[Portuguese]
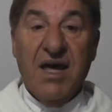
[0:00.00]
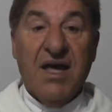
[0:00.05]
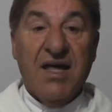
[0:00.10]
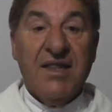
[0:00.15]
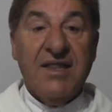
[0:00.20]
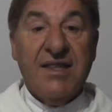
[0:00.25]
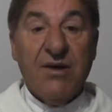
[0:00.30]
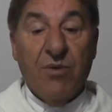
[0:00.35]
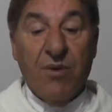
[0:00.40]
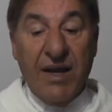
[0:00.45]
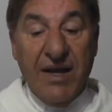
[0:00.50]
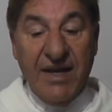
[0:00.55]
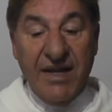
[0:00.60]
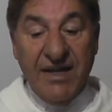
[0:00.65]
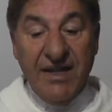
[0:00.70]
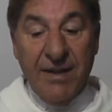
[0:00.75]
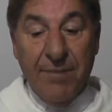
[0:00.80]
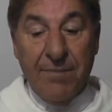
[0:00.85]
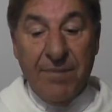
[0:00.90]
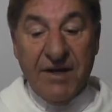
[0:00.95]
Então, além
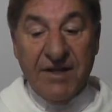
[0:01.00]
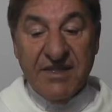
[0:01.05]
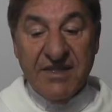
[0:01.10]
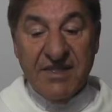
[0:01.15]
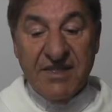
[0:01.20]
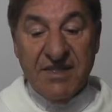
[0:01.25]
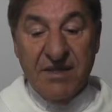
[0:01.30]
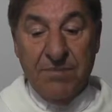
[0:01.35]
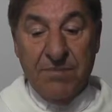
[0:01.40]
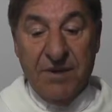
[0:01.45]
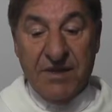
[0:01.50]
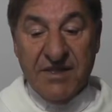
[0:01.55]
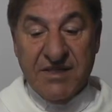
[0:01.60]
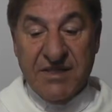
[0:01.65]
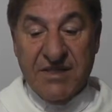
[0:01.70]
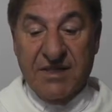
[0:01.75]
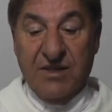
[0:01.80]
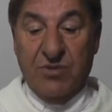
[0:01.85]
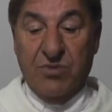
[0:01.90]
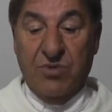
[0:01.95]
da
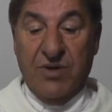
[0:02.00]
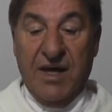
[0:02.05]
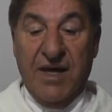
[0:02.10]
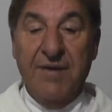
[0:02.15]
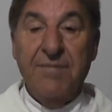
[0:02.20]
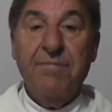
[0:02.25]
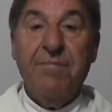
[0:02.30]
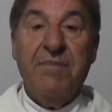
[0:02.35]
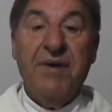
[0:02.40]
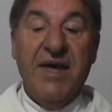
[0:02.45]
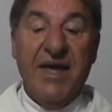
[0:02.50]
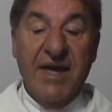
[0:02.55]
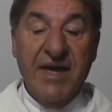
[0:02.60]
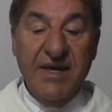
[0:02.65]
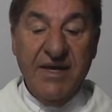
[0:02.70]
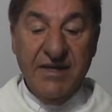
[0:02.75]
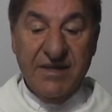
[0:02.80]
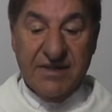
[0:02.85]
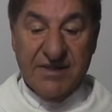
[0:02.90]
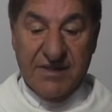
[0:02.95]
participação em
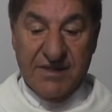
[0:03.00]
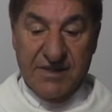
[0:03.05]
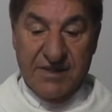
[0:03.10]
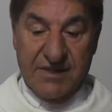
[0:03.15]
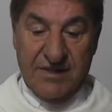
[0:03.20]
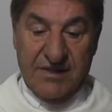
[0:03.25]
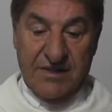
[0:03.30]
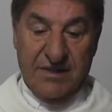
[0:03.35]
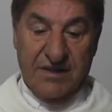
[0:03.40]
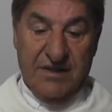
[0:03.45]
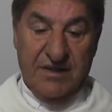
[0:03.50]
bens,